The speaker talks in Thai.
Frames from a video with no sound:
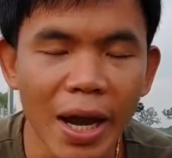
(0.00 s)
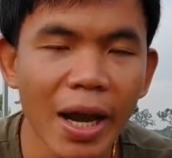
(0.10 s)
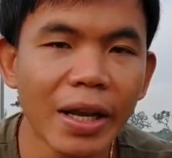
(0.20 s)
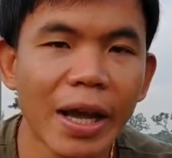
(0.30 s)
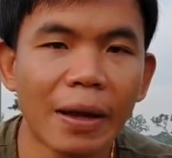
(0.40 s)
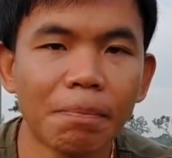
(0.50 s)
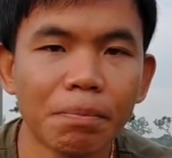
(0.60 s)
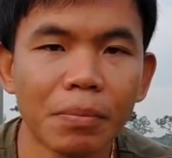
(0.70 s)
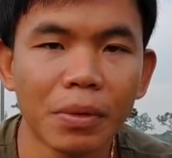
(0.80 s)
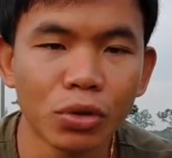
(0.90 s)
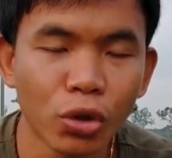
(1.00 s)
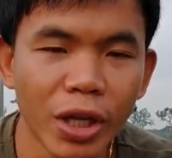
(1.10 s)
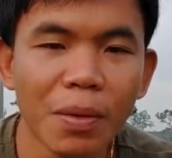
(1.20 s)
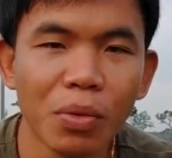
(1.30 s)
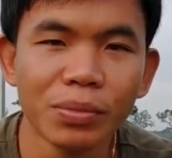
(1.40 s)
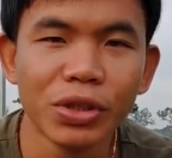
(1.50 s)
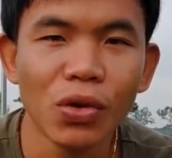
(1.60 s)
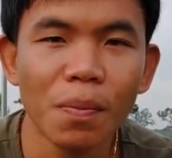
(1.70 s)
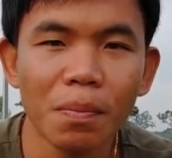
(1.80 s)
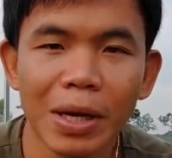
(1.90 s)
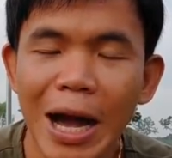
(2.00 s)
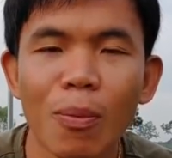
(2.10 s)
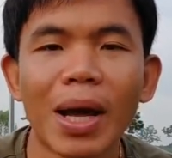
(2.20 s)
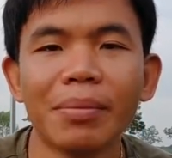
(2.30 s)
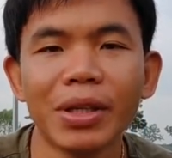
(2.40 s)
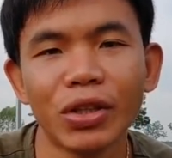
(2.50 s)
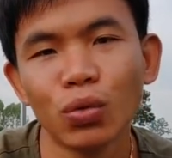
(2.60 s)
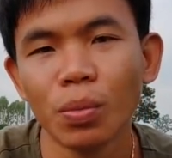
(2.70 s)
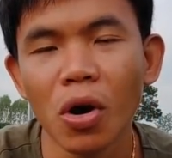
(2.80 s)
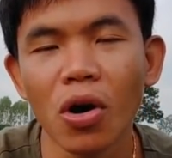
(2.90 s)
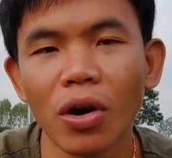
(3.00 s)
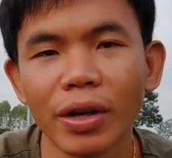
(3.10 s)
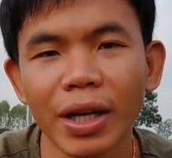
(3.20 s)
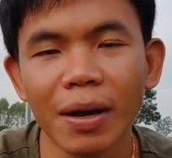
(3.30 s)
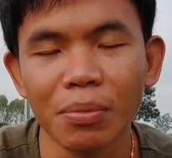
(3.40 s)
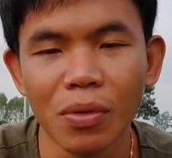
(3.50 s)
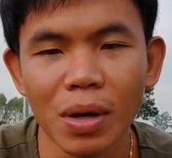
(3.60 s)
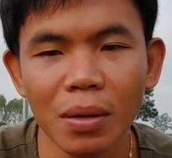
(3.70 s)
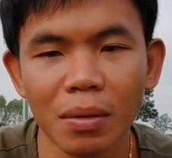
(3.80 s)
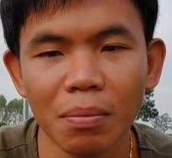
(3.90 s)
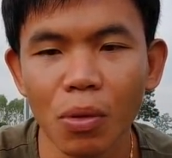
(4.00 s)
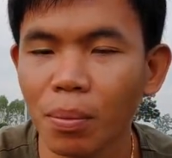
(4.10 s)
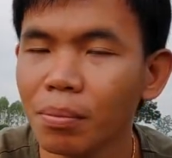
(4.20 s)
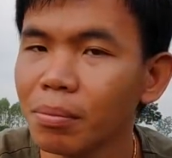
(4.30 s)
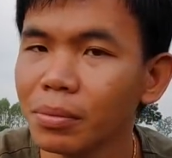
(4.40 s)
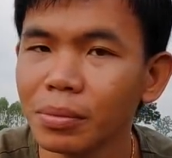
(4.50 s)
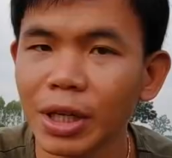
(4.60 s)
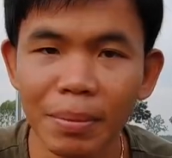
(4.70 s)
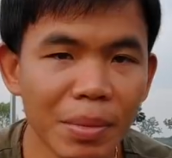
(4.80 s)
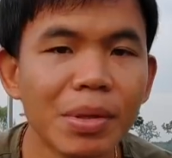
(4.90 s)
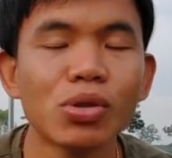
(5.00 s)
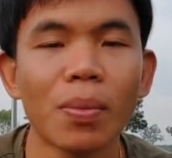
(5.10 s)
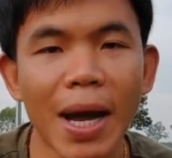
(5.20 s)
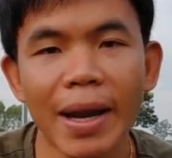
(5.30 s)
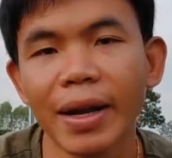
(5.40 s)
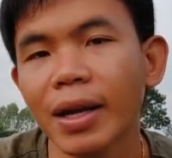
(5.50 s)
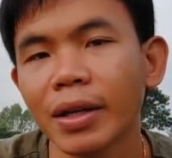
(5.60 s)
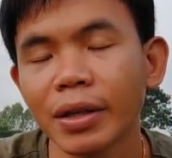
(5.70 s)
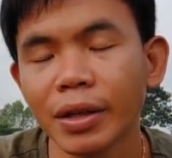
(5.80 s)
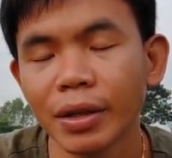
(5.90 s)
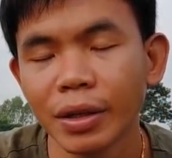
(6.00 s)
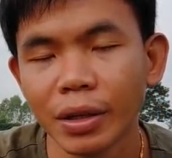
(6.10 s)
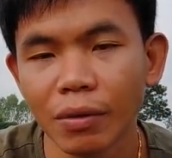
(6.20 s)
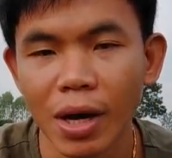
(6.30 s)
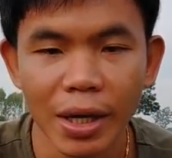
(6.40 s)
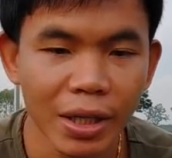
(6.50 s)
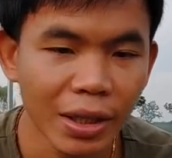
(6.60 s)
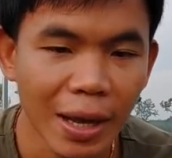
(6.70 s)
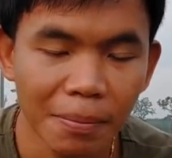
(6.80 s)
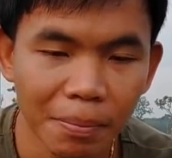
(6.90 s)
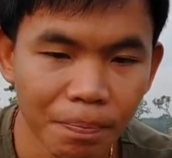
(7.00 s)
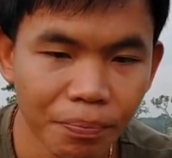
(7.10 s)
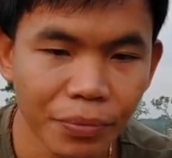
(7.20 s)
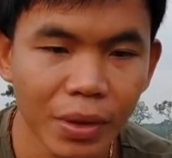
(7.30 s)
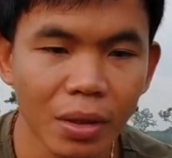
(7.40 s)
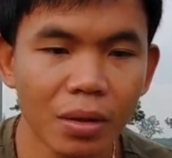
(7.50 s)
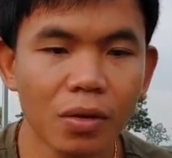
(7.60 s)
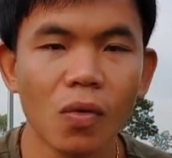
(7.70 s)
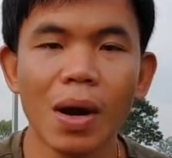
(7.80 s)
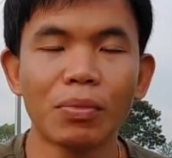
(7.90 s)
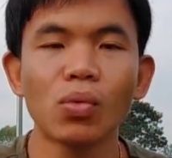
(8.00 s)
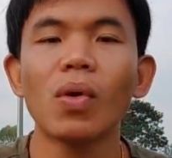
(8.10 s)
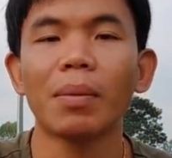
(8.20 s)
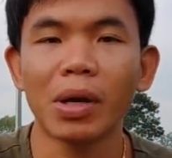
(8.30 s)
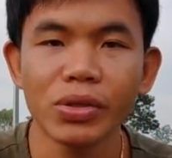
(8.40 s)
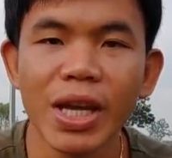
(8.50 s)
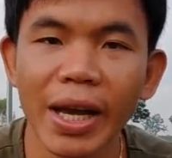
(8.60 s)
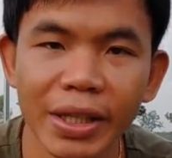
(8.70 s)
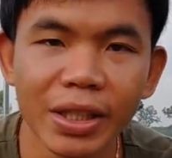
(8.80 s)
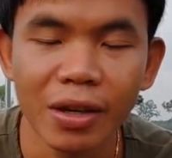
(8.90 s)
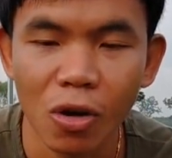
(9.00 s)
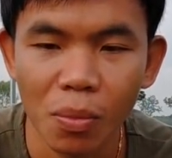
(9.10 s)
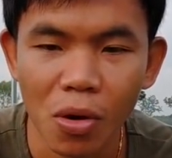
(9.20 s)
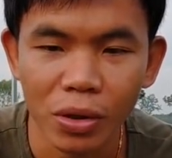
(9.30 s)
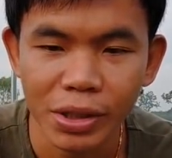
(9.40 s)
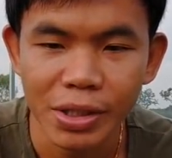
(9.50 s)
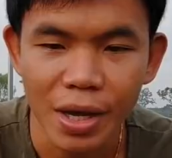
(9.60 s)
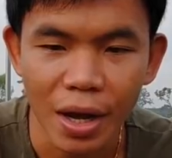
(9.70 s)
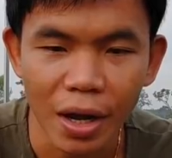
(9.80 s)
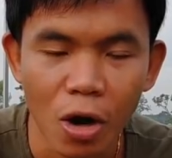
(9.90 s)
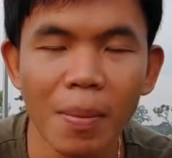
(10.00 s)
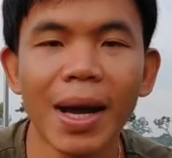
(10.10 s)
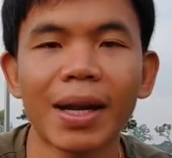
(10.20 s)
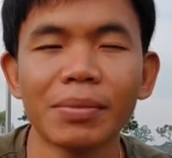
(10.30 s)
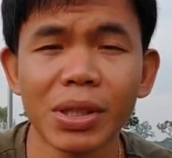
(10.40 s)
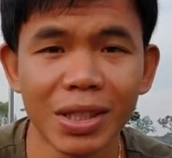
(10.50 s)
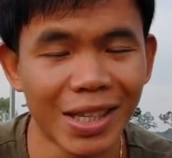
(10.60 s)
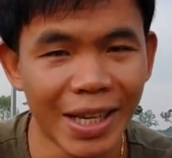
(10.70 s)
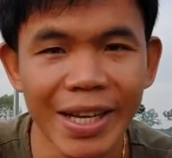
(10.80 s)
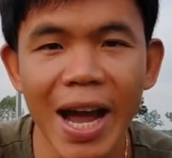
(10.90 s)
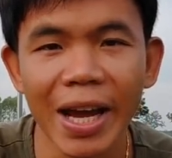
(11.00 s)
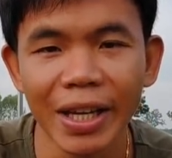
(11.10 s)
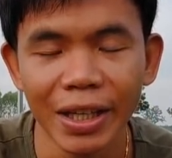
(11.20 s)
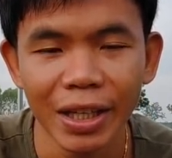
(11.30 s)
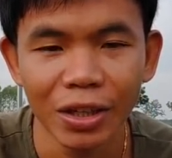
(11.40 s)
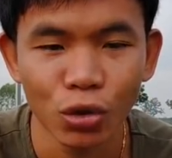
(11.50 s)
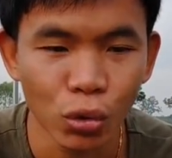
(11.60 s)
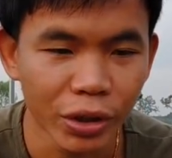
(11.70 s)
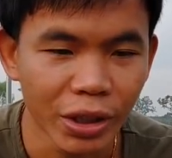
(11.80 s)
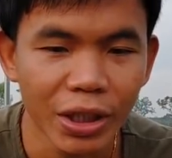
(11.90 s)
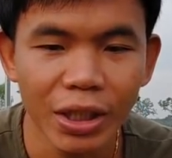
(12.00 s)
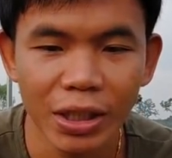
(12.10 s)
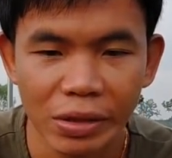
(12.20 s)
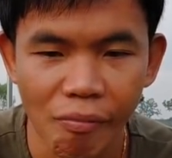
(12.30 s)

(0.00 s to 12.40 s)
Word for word: แอร์เนี่ยตัวนี้ผมจะยก9,000 BTU พอนะครับ เพราะว่าผมยังไม่มีประสบการณ์นะ แต่ว่านี่ตามความรู้ความเข้าใจที่เราพอที่จะเอามานำเสนอให้ได้ โดยที่